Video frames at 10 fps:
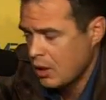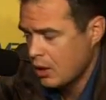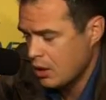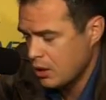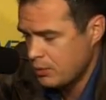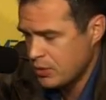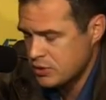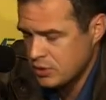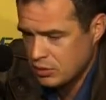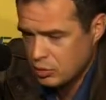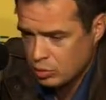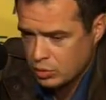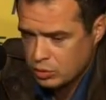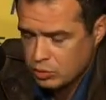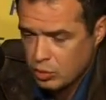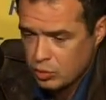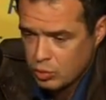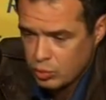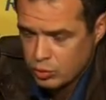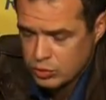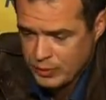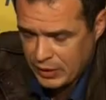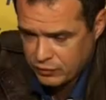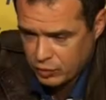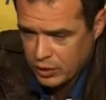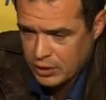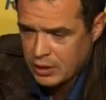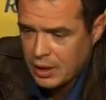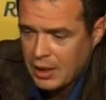e, prezydentury, którą sprawuje,